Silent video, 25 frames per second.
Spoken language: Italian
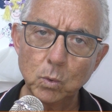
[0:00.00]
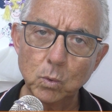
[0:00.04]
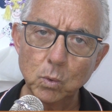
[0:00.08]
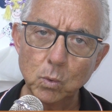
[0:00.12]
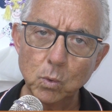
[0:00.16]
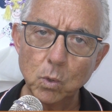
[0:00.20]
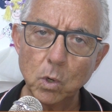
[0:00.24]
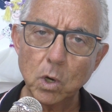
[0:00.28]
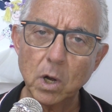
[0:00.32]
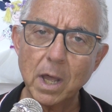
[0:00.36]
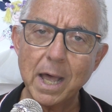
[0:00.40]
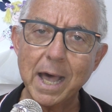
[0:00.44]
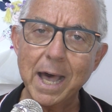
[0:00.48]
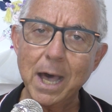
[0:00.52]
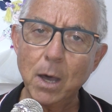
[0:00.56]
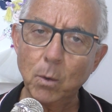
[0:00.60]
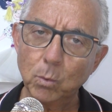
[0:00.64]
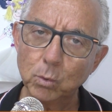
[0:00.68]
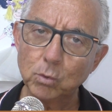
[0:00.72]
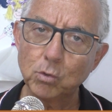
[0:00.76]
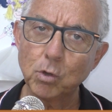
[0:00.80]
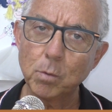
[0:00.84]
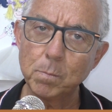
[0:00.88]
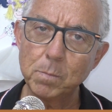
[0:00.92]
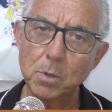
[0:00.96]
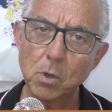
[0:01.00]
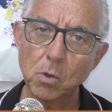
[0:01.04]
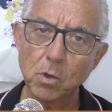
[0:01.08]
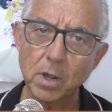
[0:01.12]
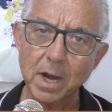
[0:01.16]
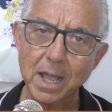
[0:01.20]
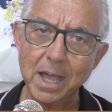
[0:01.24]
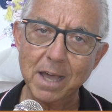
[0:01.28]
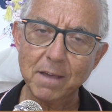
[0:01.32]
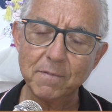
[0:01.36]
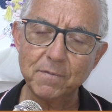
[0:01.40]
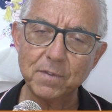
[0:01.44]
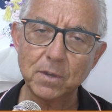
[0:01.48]
tour
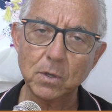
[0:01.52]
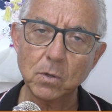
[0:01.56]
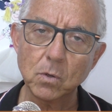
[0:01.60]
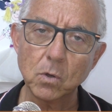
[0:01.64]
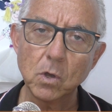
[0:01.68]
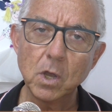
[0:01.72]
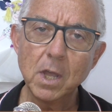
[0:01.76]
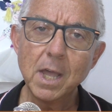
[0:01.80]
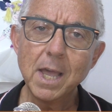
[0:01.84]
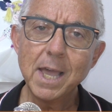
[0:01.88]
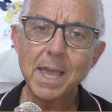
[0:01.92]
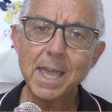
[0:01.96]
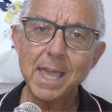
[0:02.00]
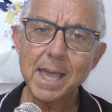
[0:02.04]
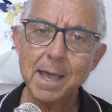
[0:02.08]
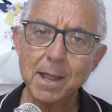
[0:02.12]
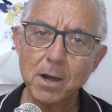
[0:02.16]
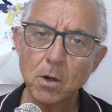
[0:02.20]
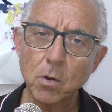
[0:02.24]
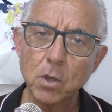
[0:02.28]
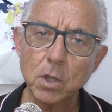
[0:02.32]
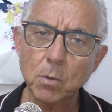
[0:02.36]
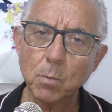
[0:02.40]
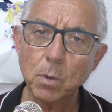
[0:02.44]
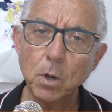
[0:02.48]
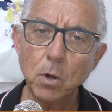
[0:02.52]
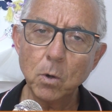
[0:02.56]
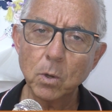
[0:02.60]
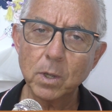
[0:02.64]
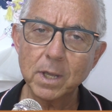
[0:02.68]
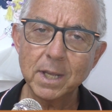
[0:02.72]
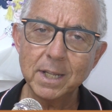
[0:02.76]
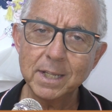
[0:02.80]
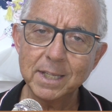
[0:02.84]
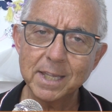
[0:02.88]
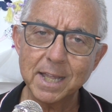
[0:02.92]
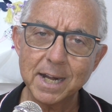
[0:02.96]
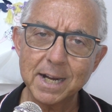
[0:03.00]
autobiografico e a noi quello che
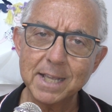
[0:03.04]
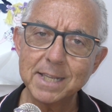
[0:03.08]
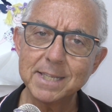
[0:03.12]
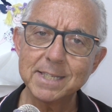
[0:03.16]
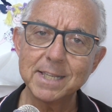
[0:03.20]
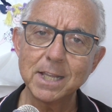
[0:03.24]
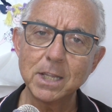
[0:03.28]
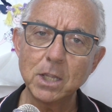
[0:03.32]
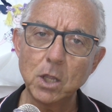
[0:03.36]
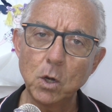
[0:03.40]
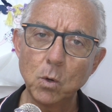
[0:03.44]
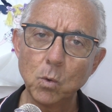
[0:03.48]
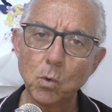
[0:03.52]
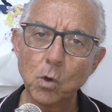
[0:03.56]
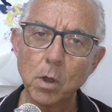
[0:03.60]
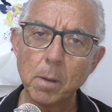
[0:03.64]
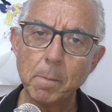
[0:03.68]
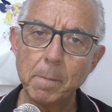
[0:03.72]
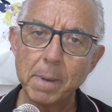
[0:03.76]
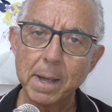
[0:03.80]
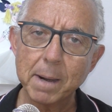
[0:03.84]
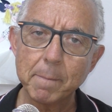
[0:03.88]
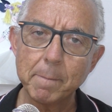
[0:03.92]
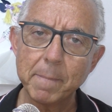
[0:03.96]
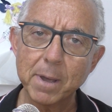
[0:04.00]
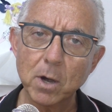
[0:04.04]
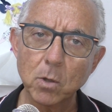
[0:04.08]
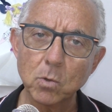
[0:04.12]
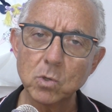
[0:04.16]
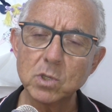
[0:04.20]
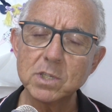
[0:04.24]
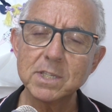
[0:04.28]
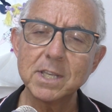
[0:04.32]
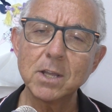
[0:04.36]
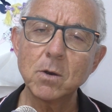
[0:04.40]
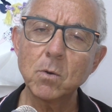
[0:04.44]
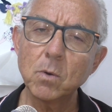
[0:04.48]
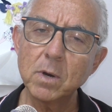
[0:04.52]
interessa di Luca
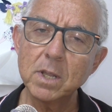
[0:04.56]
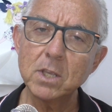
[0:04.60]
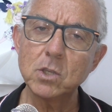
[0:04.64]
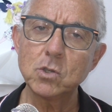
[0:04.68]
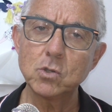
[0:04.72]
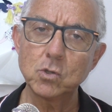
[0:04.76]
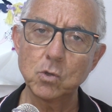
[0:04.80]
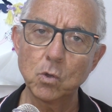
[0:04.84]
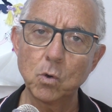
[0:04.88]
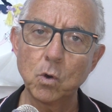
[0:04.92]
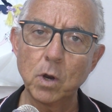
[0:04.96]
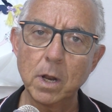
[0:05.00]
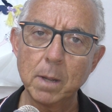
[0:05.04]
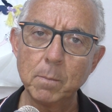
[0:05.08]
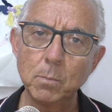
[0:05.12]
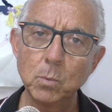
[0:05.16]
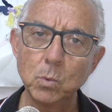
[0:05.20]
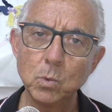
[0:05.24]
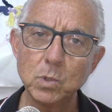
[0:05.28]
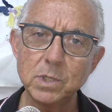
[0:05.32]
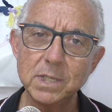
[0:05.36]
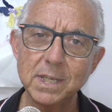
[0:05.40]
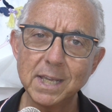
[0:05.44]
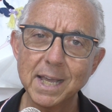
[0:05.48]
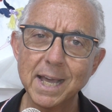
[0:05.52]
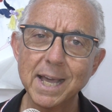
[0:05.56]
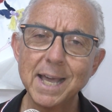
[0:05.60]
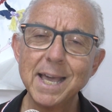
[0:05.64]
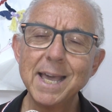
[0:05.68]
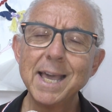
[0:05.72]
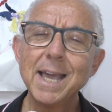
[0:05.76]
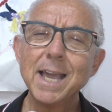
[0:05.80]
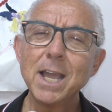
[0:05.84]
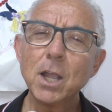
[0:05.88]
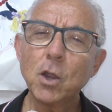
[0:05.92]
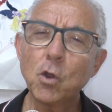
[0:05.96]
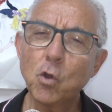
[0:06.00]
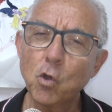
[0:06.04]
Barbarossa non è solo la musica,
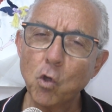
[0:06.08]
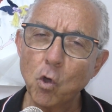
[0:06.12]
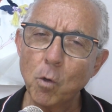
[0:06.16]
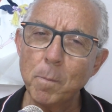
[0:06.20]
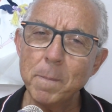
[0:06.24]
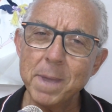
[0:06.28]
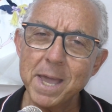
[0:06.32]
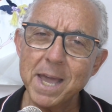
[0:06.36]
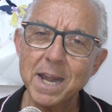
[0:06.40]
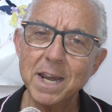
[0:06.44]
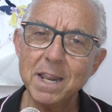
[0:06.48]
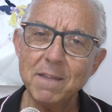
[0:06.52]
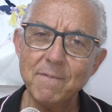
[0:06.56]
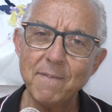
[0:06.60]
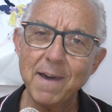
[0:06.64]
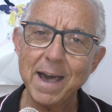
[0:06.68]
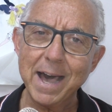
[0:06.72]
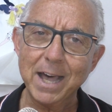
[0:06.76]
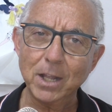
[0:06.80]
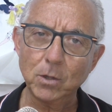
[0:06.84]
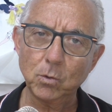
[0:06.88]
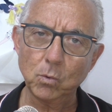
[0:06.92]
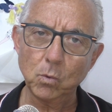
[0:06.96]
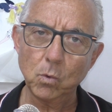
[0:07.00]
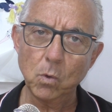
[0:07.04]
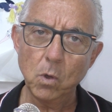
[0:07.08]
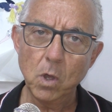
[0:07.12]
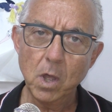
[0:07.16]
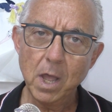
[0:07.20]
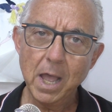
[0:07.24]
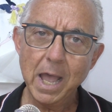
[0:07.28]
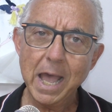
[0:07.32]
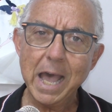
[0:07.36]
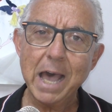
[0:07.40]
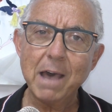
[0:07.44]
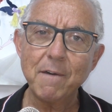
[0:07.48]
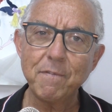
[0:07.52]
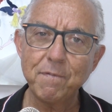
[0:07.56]
come è arrivato
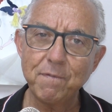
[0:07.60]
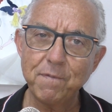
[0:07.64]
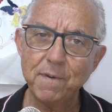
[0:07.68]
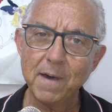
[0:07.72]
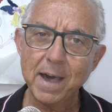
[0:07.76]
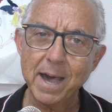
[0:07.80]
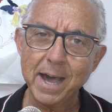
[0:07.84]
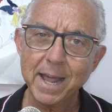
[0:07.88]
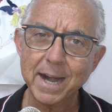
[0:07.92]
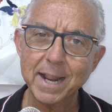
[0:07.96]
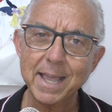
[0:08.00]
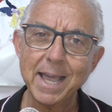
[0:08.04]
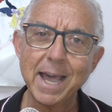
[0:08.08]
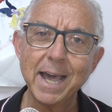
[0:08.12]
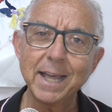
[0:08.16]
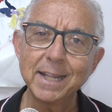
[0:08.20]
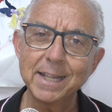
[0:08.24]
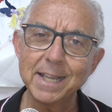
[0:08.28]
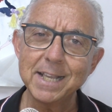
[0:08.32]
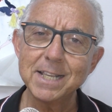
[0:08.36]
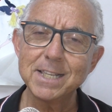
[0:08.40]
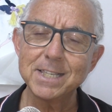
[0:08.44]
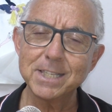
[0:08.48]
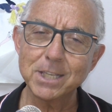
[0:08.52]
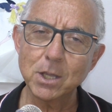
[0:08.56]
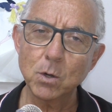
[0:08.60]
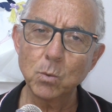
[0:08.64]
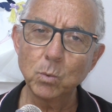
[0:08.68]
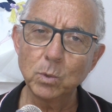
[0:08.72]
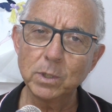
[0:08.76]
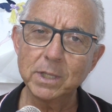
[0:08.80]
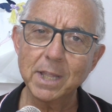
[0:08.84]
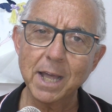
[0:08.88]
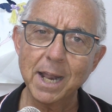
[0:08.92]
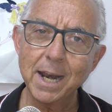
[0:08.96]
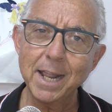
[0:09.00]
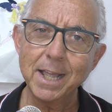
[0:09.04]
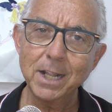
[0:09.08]
a fare, ad essere un
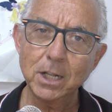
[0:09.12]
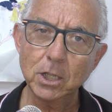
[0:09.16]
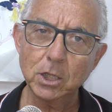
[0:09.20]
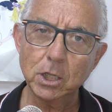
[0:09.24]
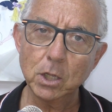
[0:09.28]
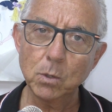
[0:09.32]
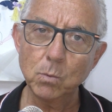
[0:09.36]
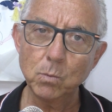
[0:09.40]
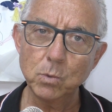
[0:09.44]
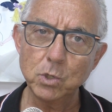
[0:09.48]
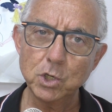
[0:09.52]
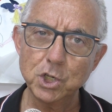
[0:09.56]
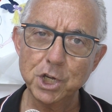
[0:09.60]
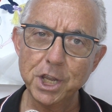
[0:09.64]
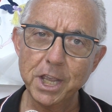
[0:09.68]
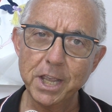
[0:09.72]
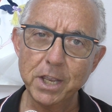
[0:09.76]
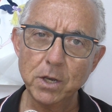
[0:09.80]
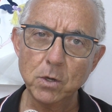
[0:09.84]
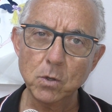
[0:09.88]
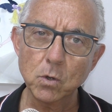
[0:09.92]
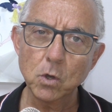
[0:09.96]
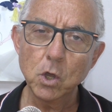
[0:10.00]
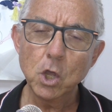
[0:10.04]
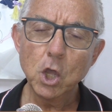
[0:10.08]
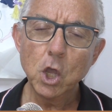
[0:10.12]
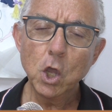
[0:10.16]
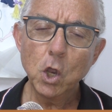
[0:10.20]
talento, un genio.